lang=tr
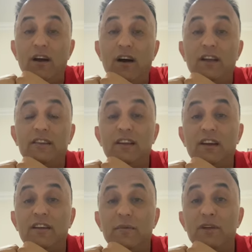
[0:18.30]

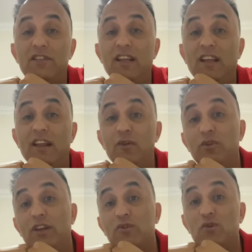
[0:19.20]
Atilla Kırbacı ile geliyor
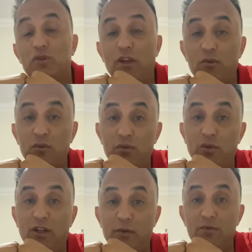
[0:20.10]
diye çocuklarını
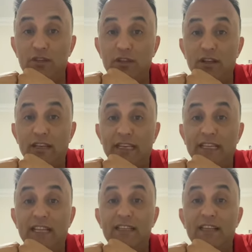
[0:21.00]
uyutuyorlarmış.
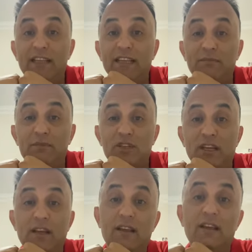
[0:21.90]
7'den
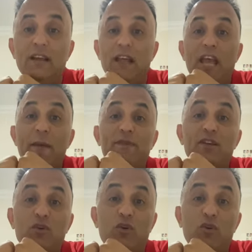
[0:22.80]
70'e hepsi
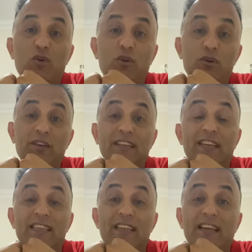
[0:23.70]
korkuyor.
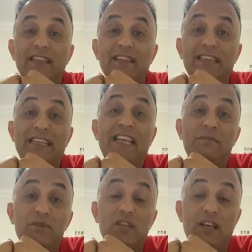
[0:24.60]
7'den
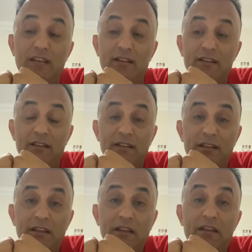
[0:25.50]
70'e.
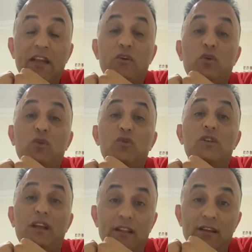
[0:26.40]
Yine korku
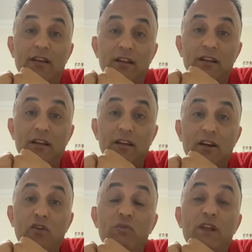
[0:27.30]
saldı.
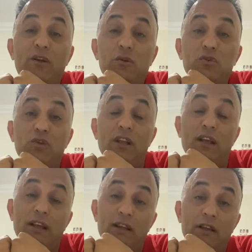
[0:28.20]
Kavimler
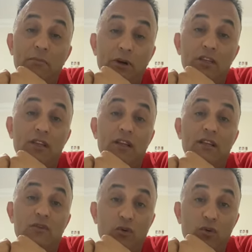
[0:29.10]
göçüyle
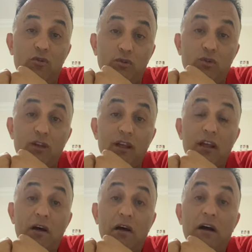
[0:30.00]
başlayan korku
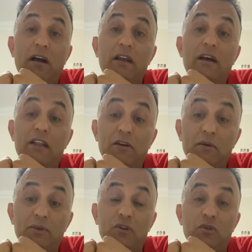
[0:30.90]
hala
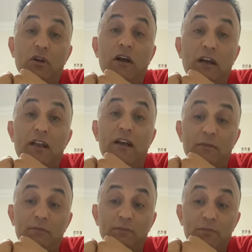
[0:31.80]
devam ediyor.
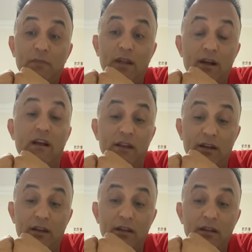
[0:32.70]
Hala. Hala.